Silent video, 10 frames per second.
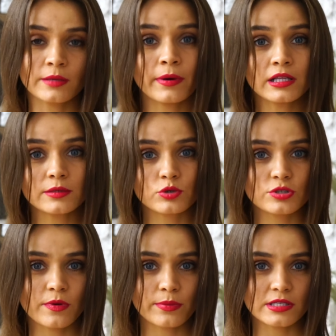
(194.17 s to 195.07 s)
и банк
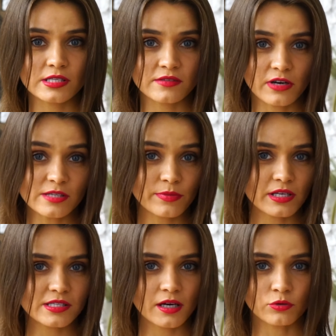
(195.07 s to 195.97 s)
может попросить вас
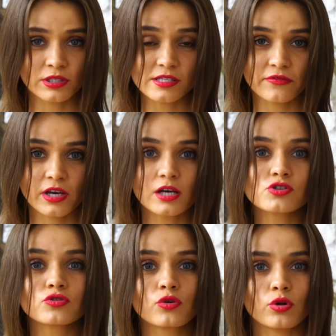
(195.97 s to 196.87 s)
пройти аутентификацию